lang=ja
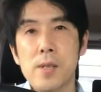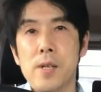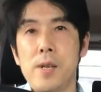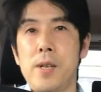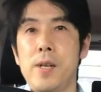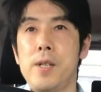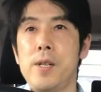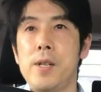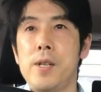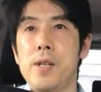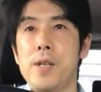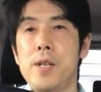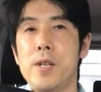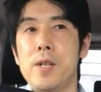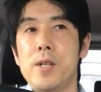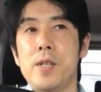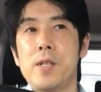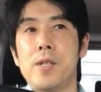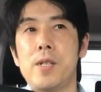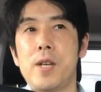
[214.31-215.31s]

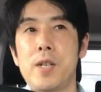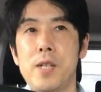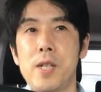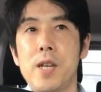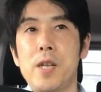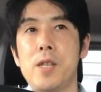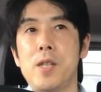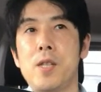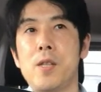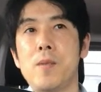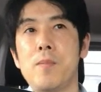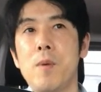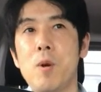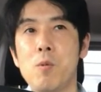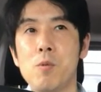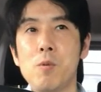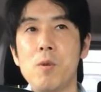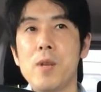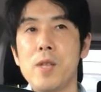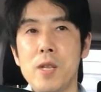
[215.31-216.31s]
えー、できない、まあ、
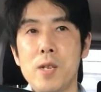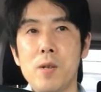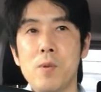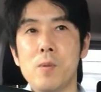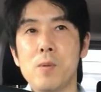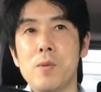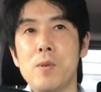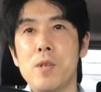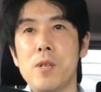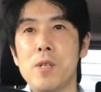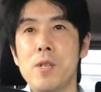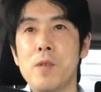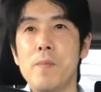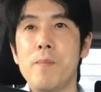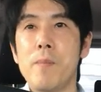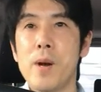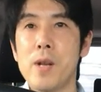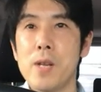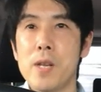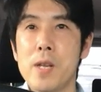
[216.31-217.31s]
本当はね本当に頻
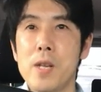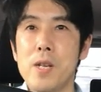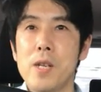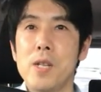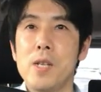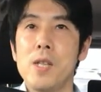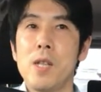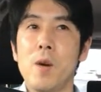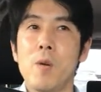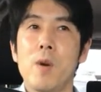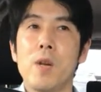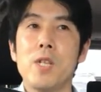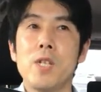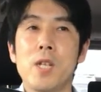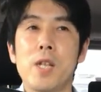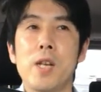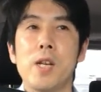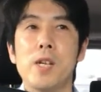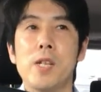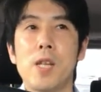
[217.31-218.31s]
繁に行った方がいいん
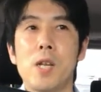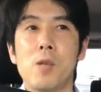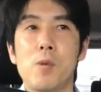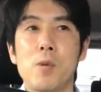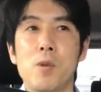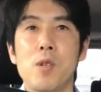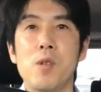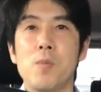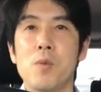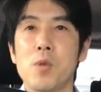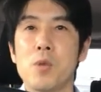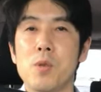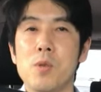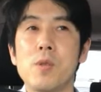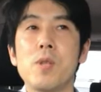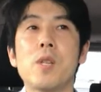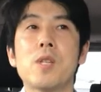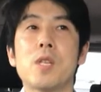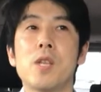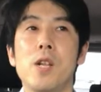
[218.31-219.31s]
じゃないかなという気もする
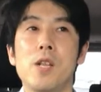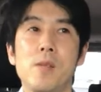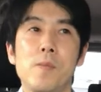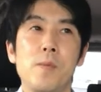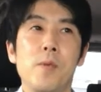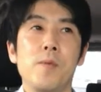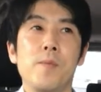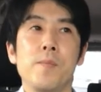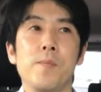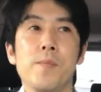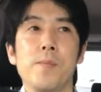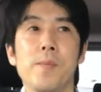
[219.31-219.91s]
んですけれども、